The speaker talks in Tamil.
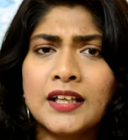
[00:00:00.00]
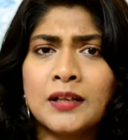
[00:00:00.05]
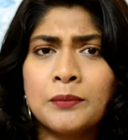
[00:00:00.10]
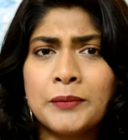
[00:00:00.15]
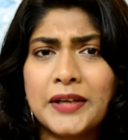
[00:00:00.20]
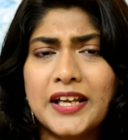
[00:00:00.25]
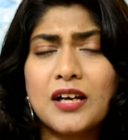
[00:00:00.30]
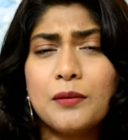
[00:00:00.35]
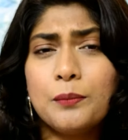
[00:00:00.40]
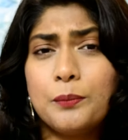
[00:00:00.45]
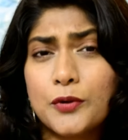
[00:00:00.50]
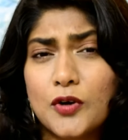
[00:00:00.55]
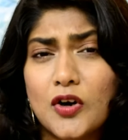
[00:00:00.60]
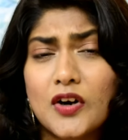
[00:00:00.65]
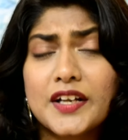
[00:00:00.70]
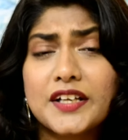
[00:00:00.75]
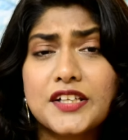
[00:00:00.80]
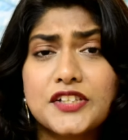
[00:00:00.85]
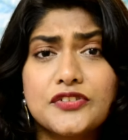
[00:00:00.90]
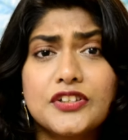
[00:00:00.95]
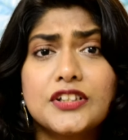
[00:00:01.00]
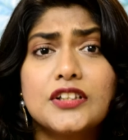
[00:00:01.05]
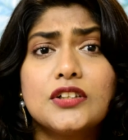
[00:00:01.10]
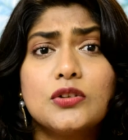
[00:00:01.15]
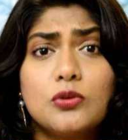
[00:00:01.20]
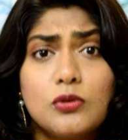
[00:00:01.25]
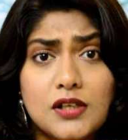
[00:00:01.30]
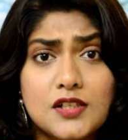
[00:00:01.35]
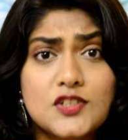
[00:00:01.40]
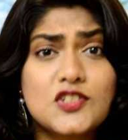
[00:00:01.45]
மேக்கப் ப்ராடக்ட் வந்து
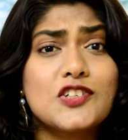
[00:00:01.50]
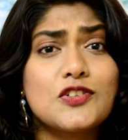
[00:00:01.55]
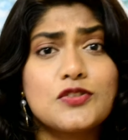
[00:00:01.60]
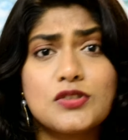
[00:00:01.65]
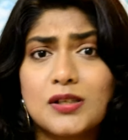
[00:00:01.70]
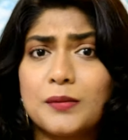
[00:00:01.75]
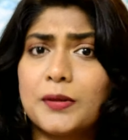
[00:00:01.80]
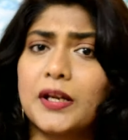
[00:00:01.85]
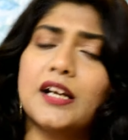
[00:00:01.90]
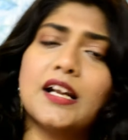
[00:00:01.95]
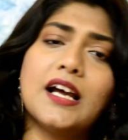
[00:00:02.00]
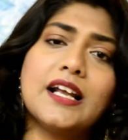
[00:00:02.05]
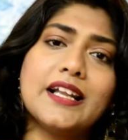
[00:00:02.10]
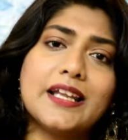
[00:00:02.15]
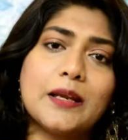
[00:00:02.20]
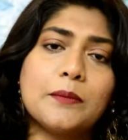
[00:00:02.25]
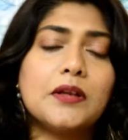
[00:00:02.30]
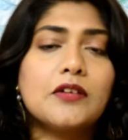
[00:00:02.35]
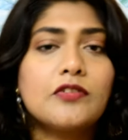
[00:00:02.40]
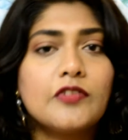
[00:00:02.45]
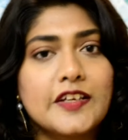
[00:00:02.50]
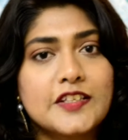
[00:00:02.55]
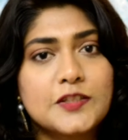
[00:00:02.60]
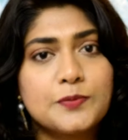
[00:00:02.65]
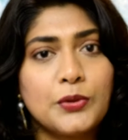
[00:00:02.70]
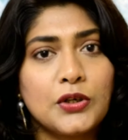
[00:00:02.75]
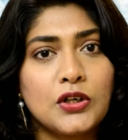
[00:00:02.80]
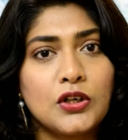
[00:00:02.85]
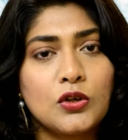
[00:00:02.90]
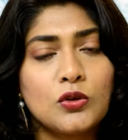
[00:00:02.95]
உடஞ்சிருச்சு அப்படின்னா அதை எப்படி ஃபிக்ஸ்
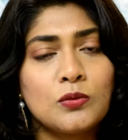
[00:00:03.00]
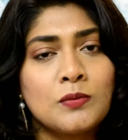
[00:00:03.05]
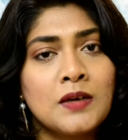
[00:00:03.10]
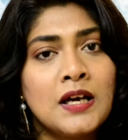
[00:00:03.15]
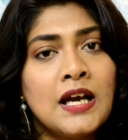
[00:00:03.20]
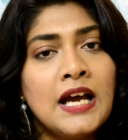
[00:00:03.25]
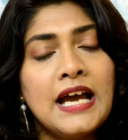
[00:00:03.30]
பண்ணணும்